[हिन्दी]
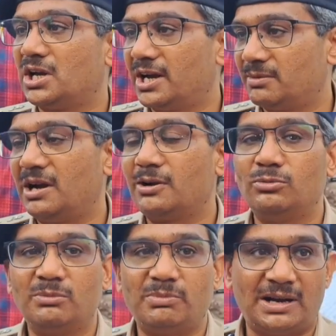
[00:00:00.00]
चार
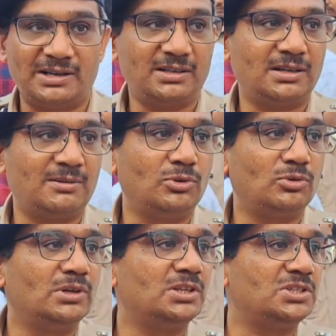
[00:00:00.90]
भागों में बांट कर हम
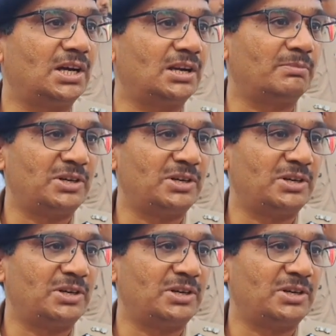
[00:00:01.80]
लोगों ने चार